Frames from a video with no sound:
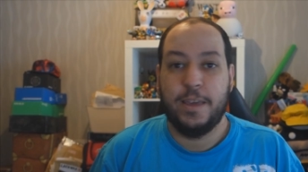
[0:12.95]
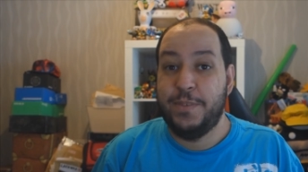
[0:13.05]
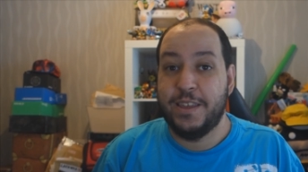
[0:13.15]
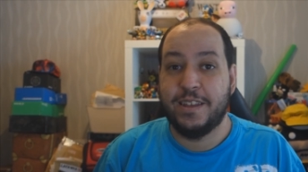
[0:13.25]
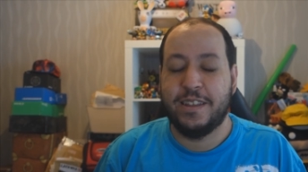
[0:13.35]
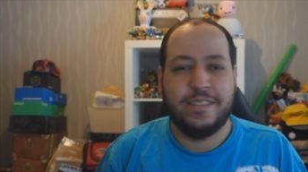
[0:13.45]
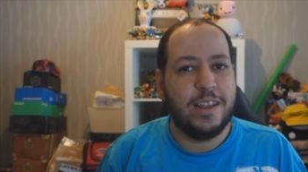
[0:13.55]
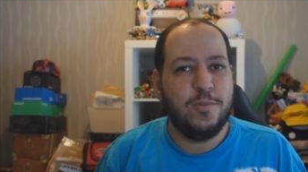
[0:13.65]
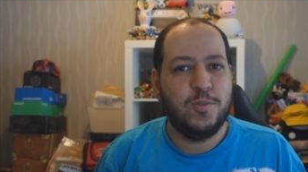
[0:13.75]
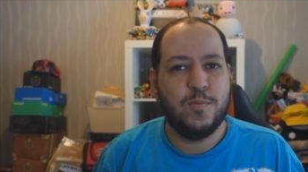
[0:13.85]
Eh bien,
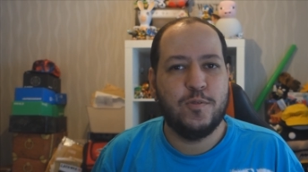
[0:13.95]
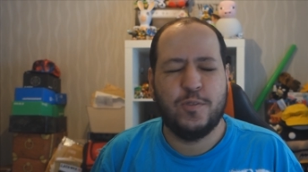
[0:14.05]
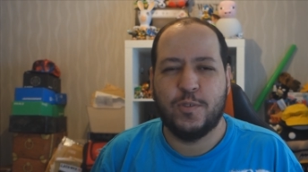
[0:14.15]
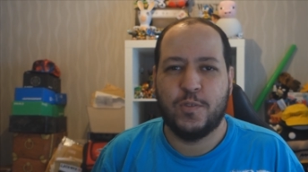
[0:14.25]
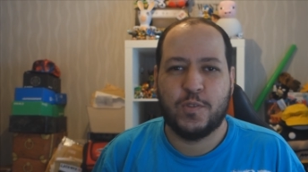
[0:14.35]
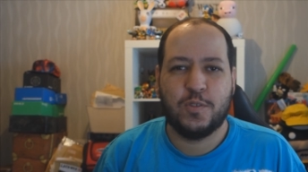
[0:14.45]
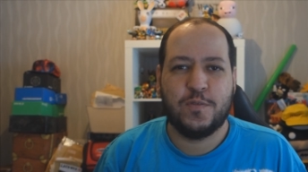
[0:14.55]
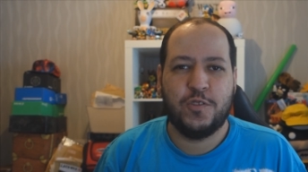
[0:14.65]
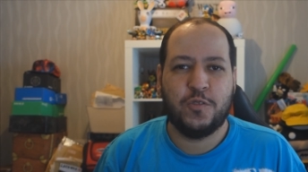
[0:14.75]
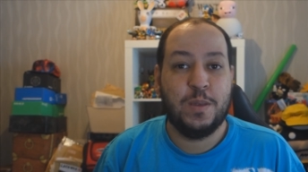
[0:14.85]
salut tout le monde, on se
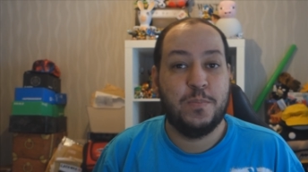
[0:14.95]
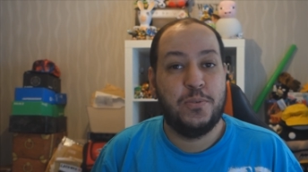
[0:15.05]
retrouve aujourd'hui